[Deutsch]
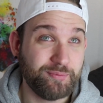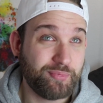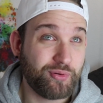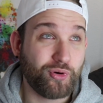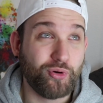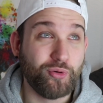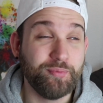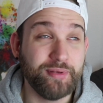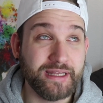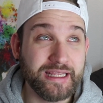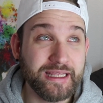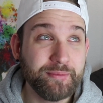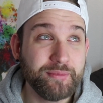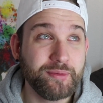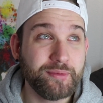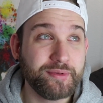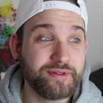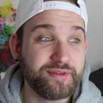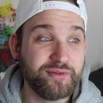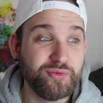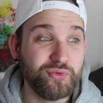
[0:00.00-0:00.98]

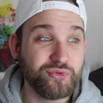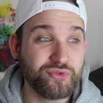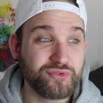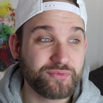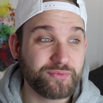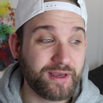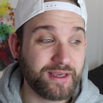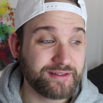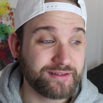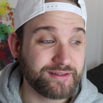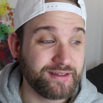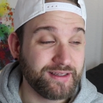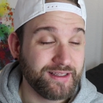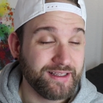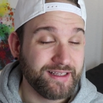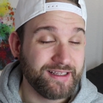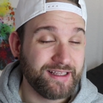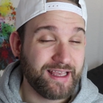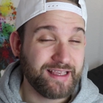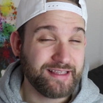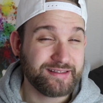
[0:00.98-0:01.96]
Probleme, beziehungsweise
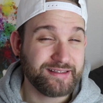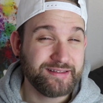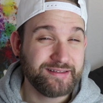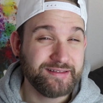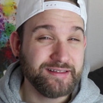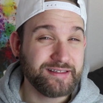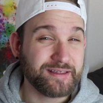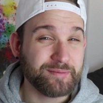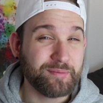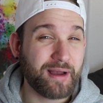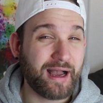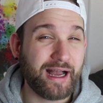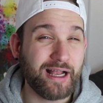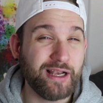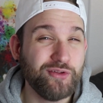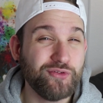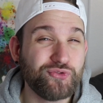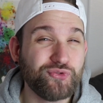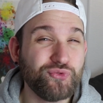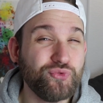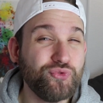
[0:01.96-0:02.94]
es ist nicht immer
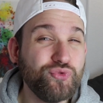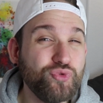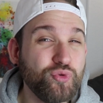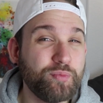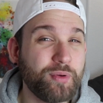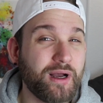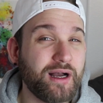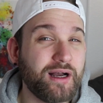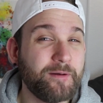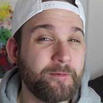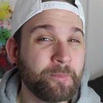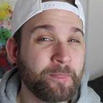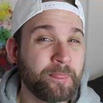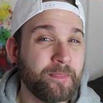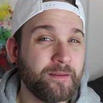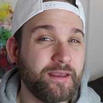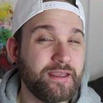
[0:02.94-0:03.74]
alles so super.